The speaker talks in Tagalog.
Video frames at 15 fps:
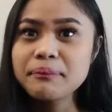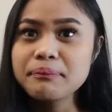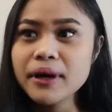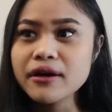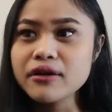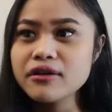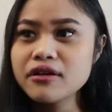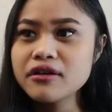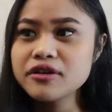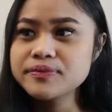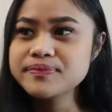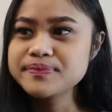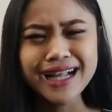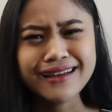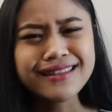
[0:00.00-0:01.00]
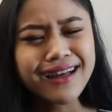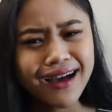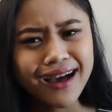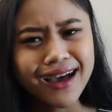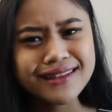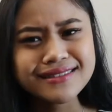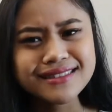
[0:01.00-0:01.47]
Pero,
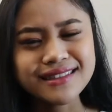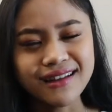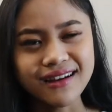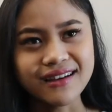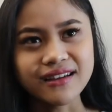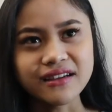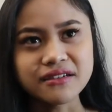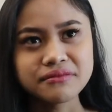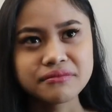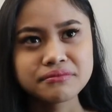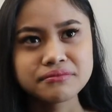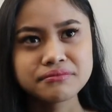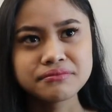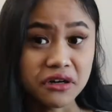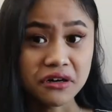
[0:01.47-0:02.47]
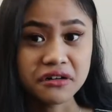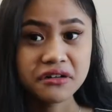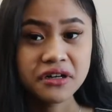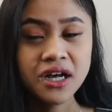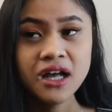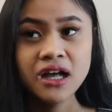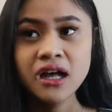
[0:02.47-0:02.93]
nakakainis lang eh, no?
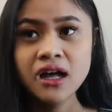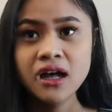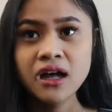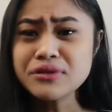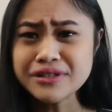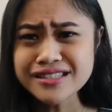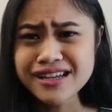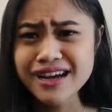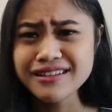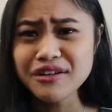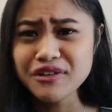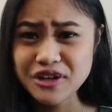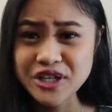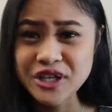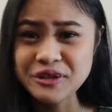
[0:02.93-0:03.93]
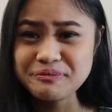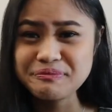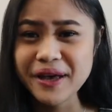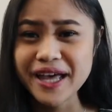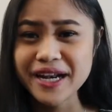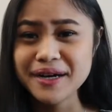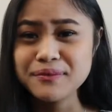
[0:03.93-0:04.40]
Buti sana kung yung
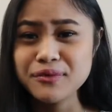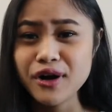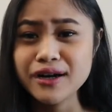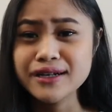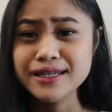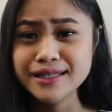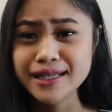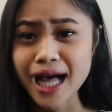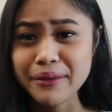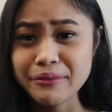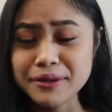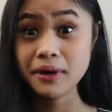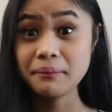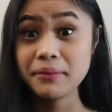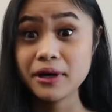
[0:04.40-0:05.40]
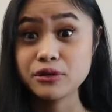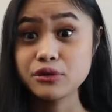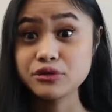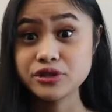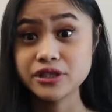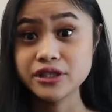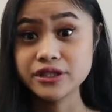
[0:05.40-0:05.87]
pera mo ang ginamit pang
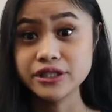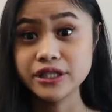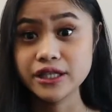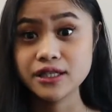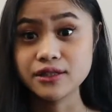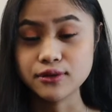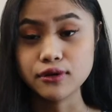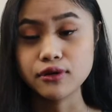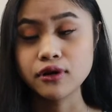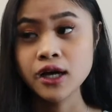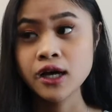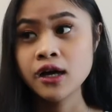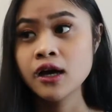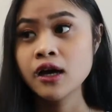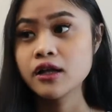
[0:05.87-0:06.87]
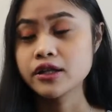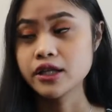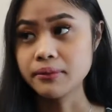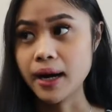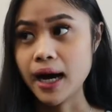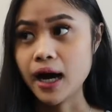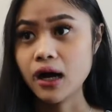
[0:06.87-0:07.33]
pano-surgery, no? ba?
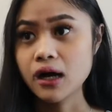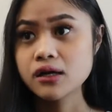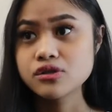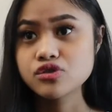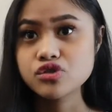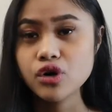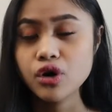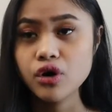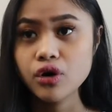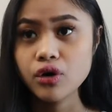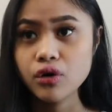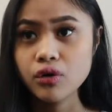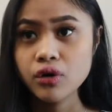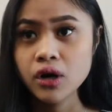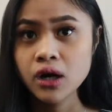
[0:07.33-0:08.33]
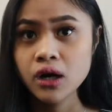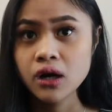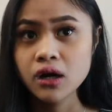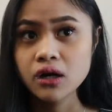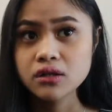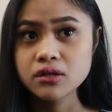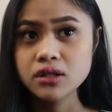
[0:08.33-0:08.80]
Diba? So,
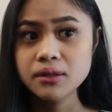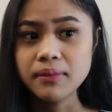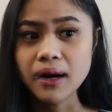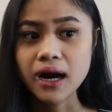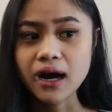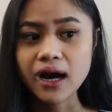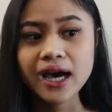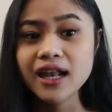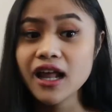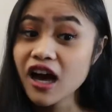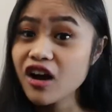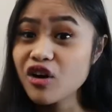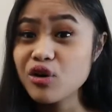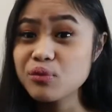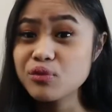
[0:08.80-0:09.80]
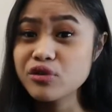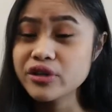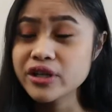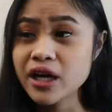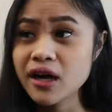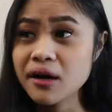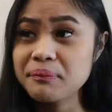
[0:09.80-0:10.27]
ba? Diba? Kailangan ko
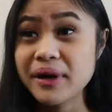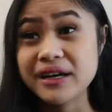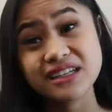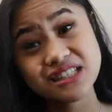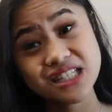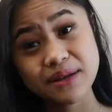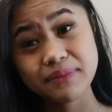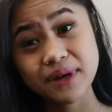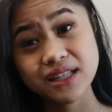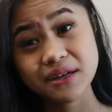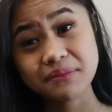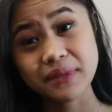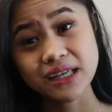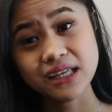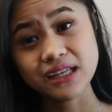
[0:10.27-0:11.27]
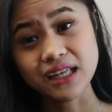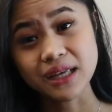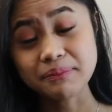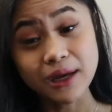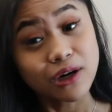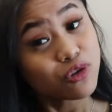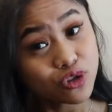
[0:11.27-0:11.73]
munang pag-isipan ng
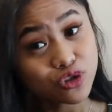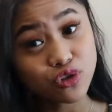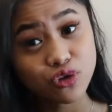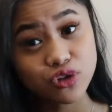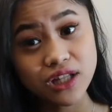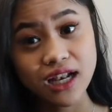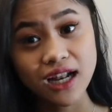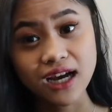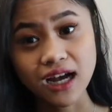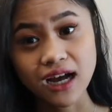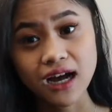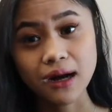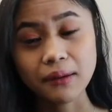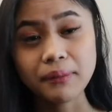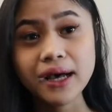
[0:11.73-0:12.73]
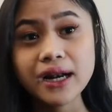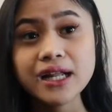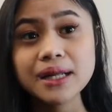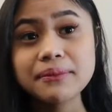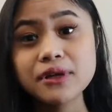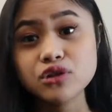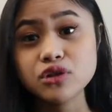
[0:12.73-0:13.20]
maigi. Pero gusto ko talaga para
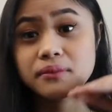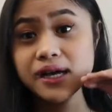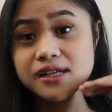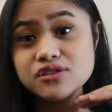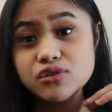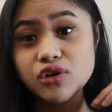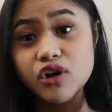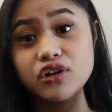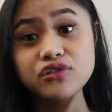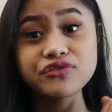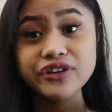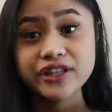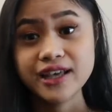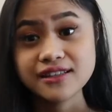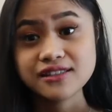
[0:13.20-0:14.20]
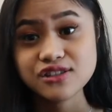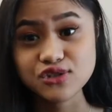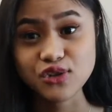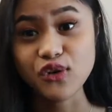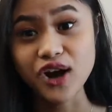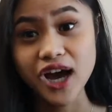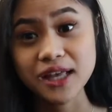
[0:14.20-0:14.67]
naman tumaas yung confidence
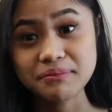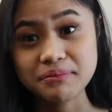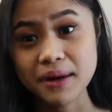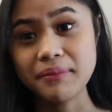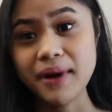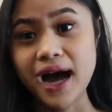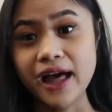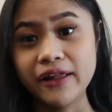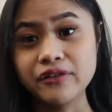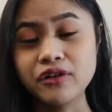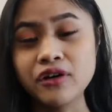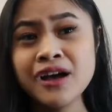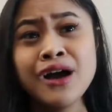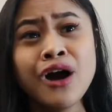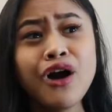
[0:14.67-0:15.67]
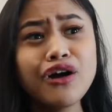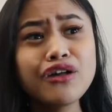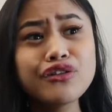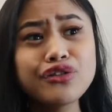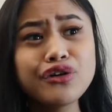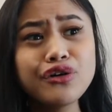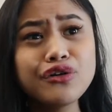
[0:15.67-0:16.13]
ko kahit papaano.
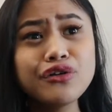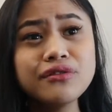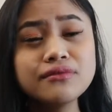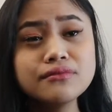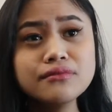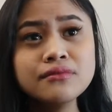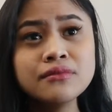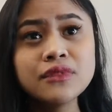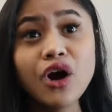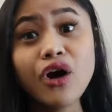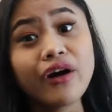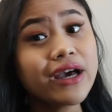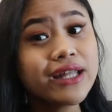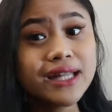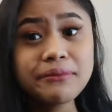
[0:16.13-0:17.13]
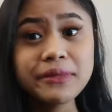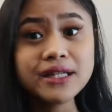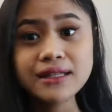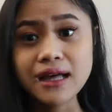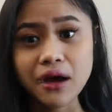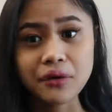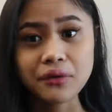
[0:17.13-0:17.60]
Although, okay naman
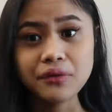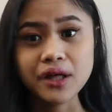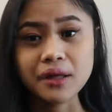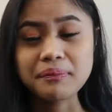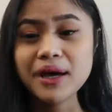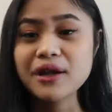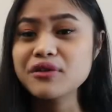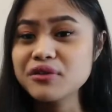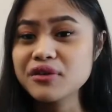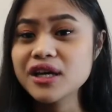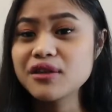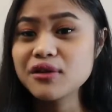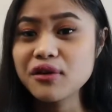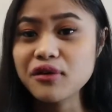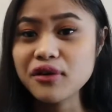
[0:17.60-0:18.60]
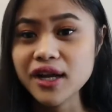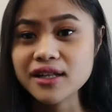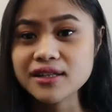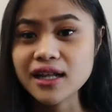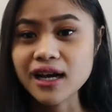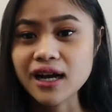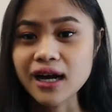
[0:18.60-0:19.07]
na ako eh. Pero yung ilong ko lang
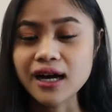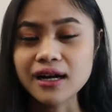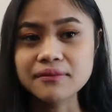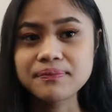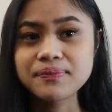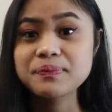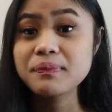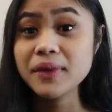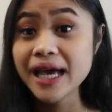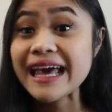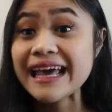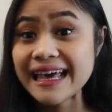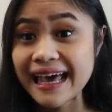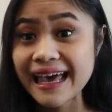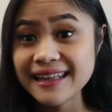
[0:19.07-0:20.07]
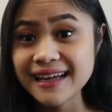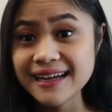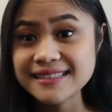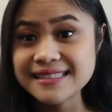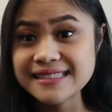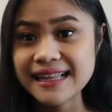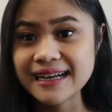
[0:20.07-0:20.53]
talaga.
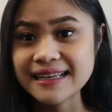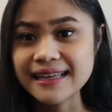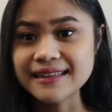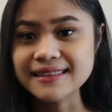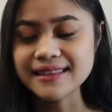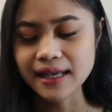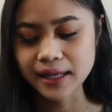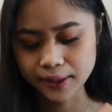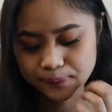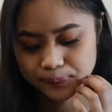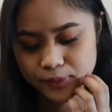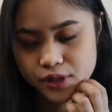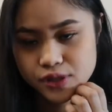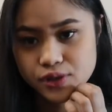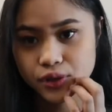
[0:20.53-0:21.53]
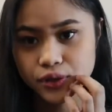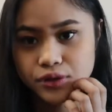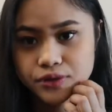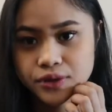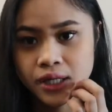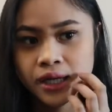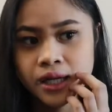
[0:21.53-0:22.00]
I-enhance lang yan, te.
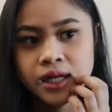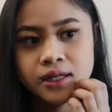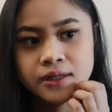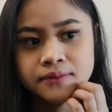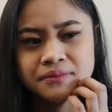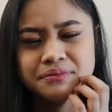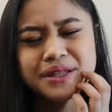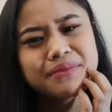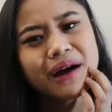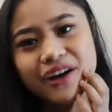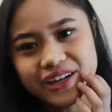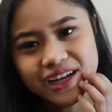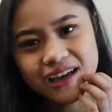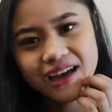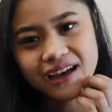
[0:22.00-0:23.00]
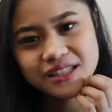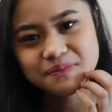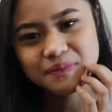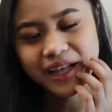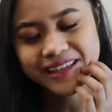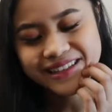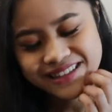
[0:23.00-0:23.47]
So, ba't ba ako
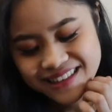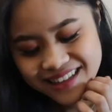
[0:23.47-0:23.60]
nag-explain?